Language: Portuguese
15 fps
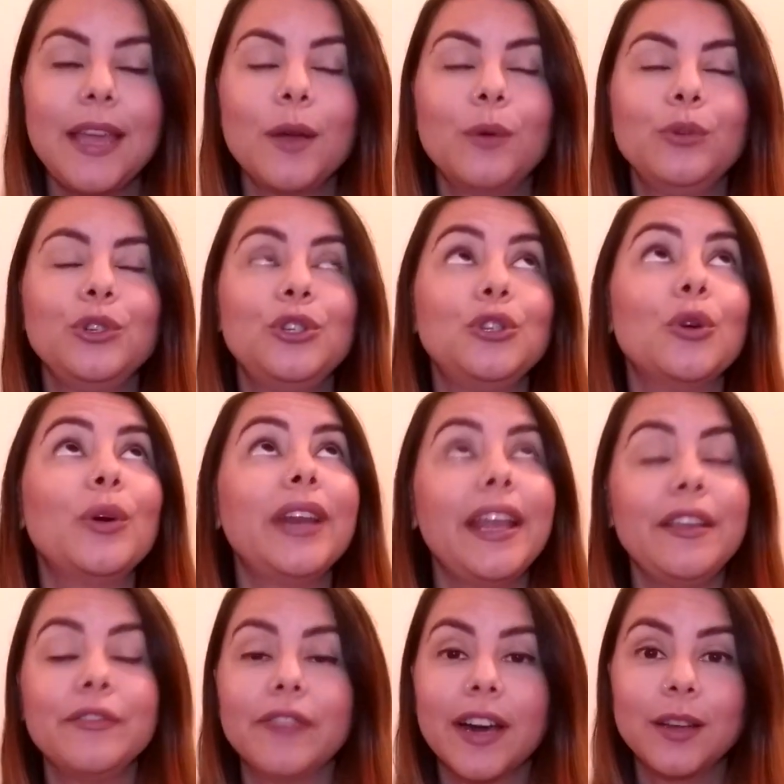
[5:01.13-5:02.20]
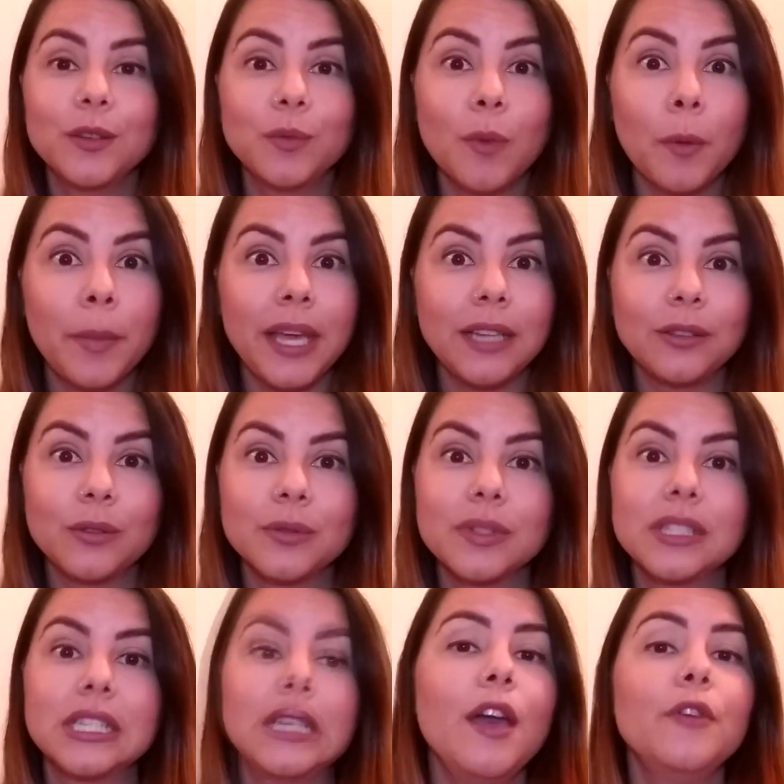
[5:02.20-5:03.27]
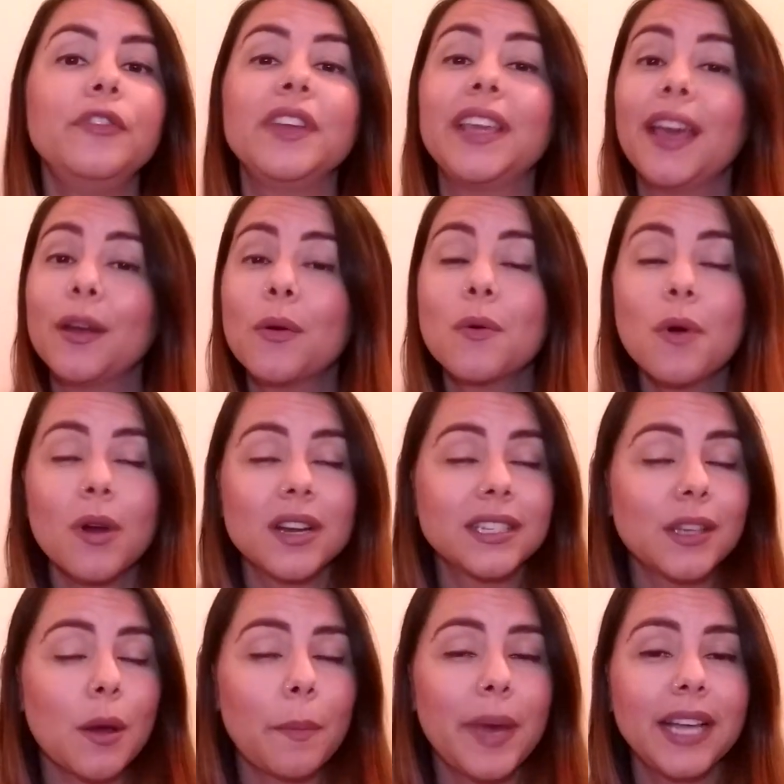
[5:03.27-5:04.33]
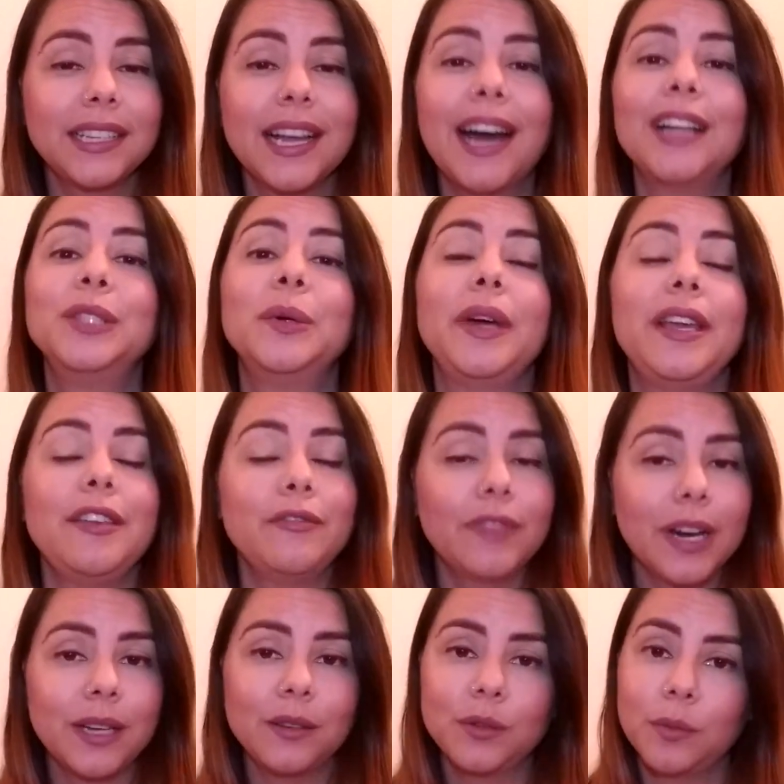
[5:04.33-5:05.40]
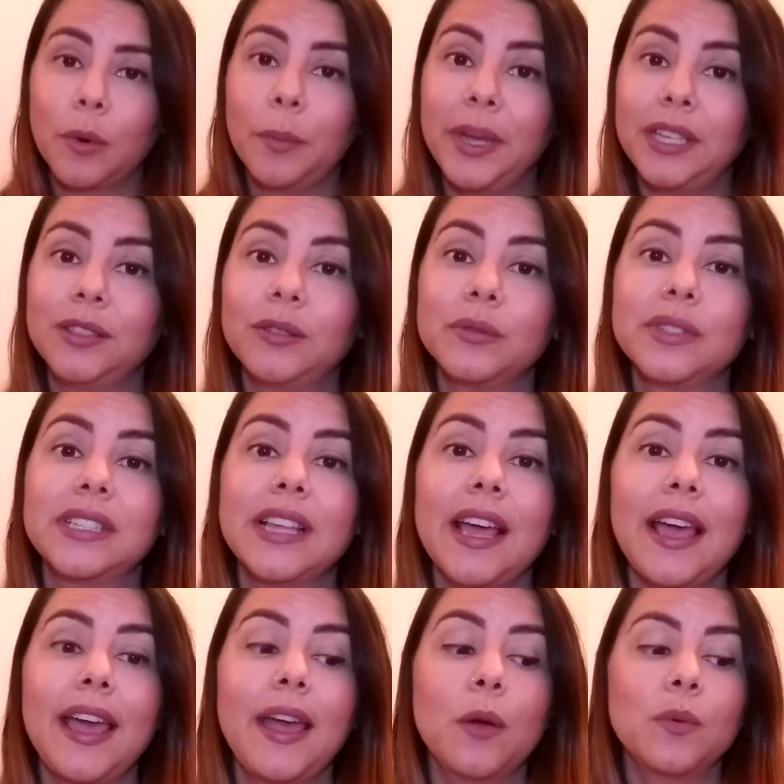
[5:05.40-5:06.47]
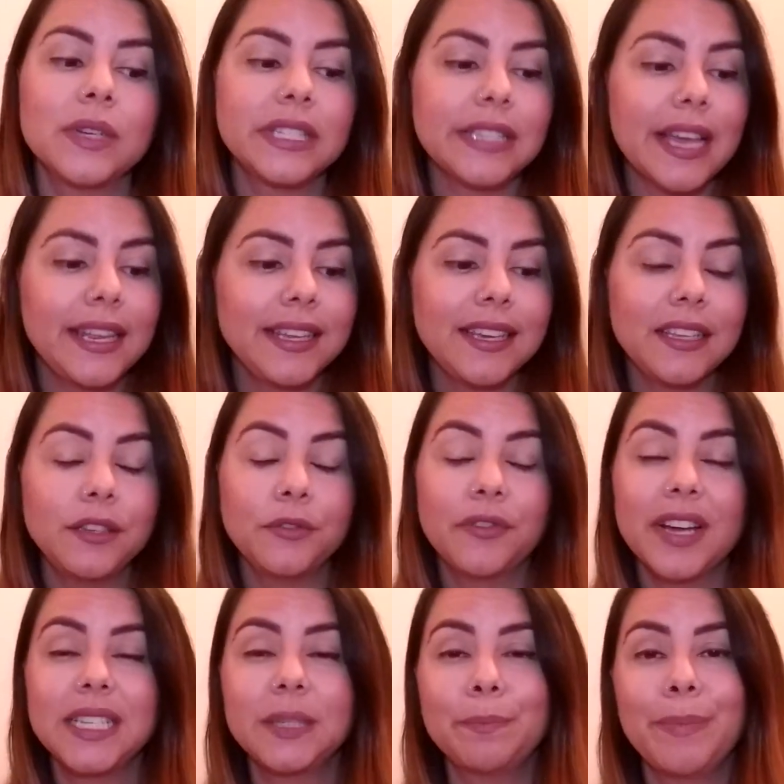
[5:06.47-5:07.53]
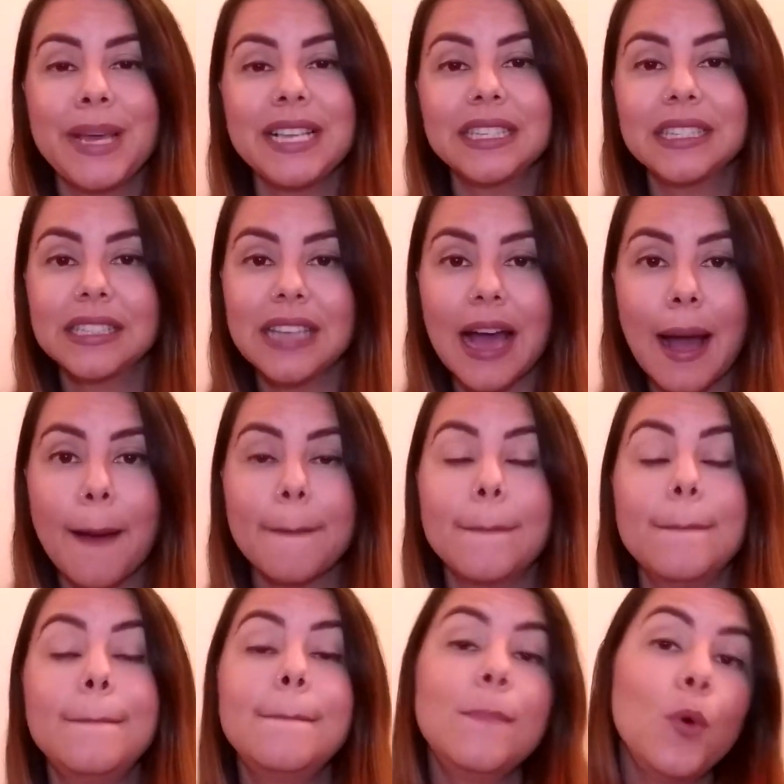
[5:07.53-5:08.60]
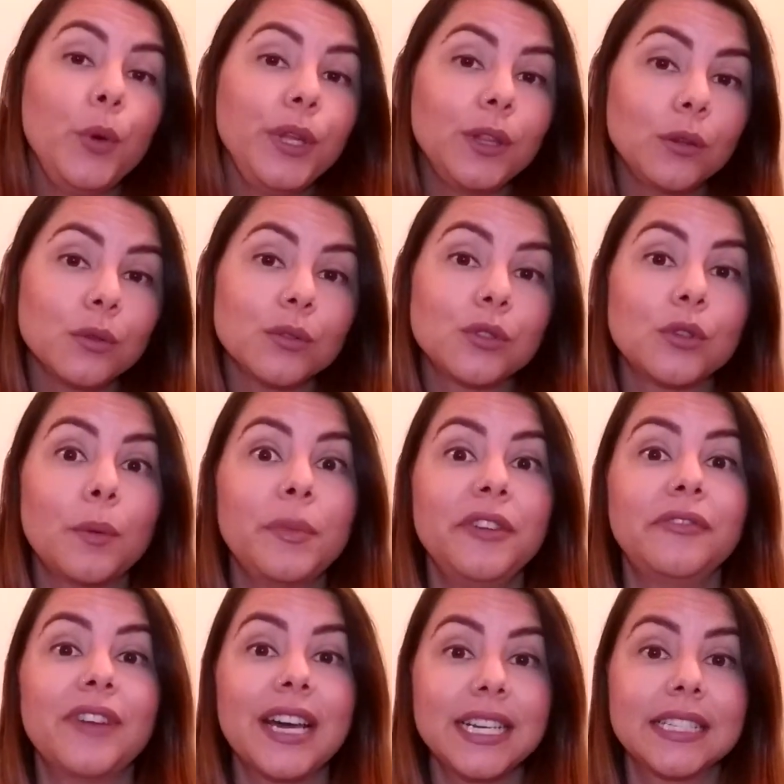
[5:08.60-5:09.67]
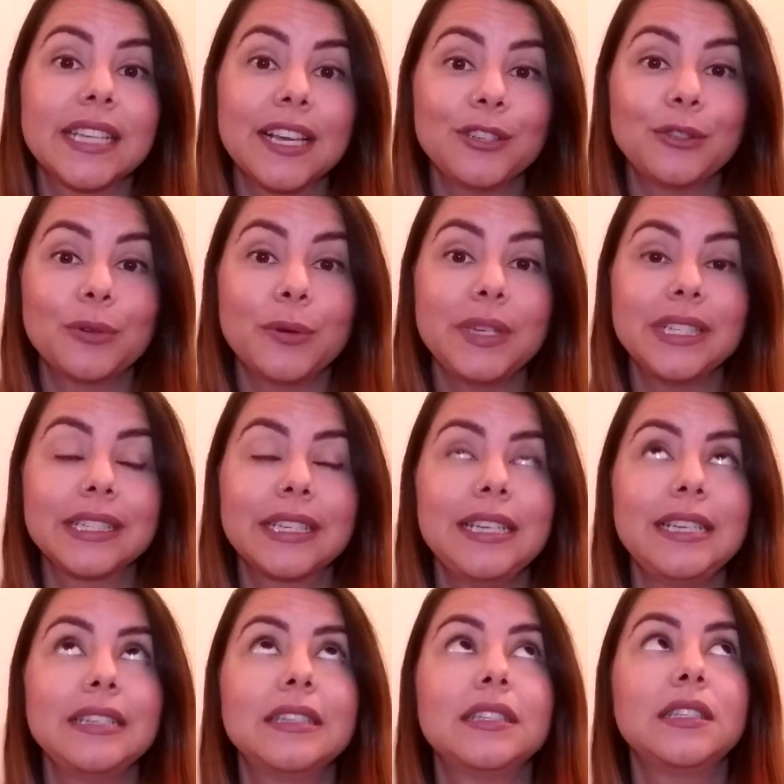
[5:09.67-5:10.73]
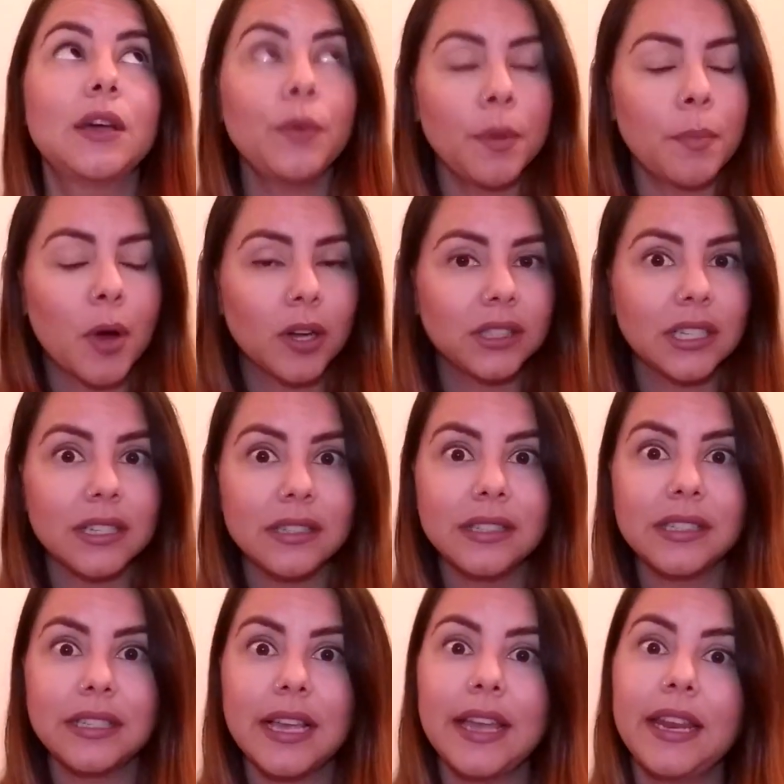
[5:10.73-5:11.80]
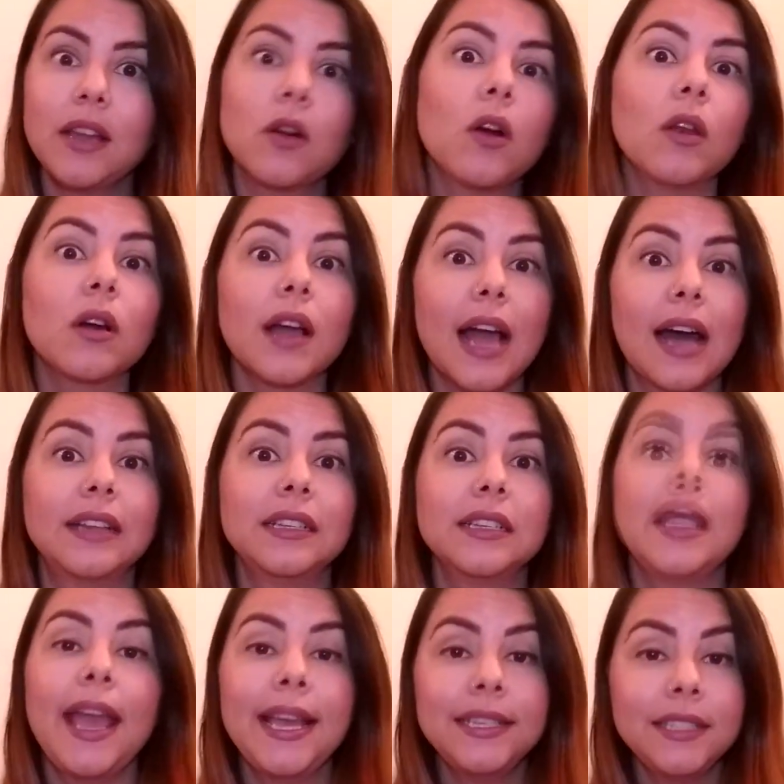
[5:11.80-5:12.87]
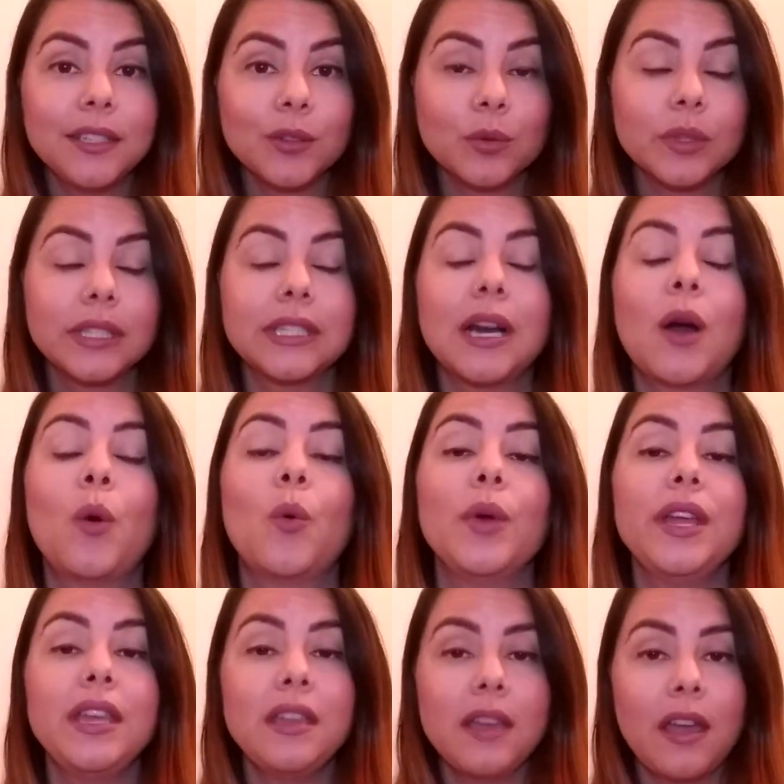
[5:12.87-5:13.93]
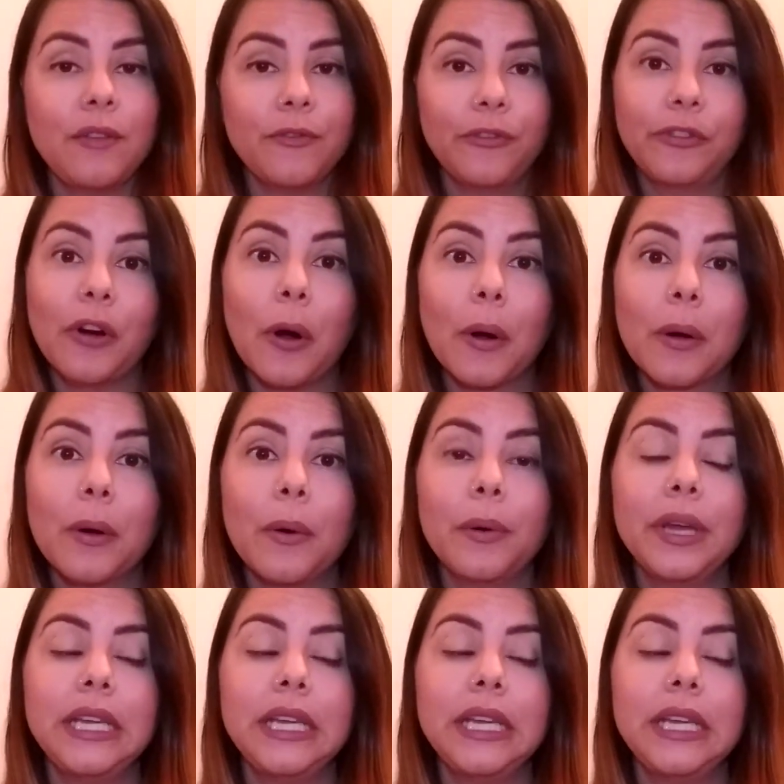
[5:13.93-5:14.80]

Eu chorei em vários momentos. Eu fiquei com o coração apertado em vários momentos. É uma série que te faz pensar muito sobre várias questões que são importantes serem colocadas em discussão e em foco.